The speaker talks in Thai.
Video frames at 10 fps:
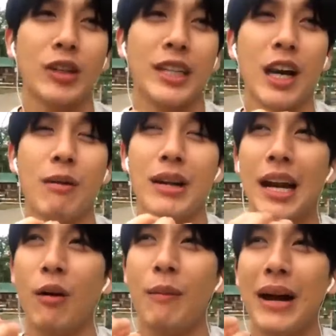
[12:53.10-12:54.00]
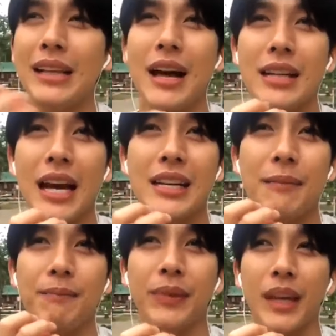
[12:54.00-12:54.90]
คโซเชียล บางทีเราไม่ได้ตั้งใจ
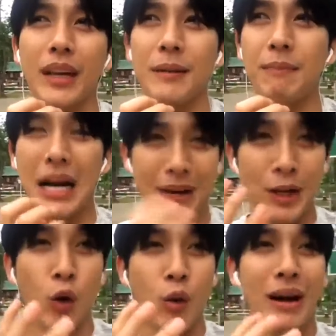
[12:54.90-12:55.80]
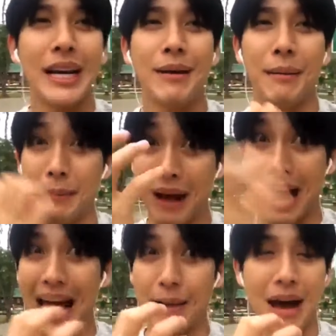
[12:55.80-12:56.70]
จะจะเปิดไปดูบางทีแบบมัน
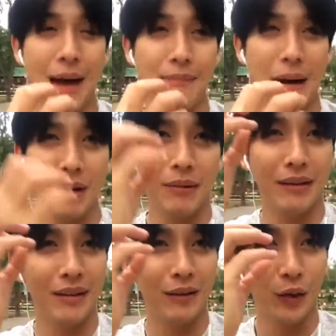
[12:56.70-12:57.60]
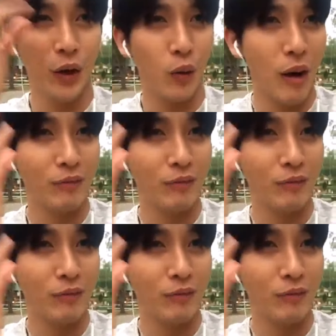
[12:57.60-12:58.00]
ผ่านมาปั๊บแล้วมันด้วย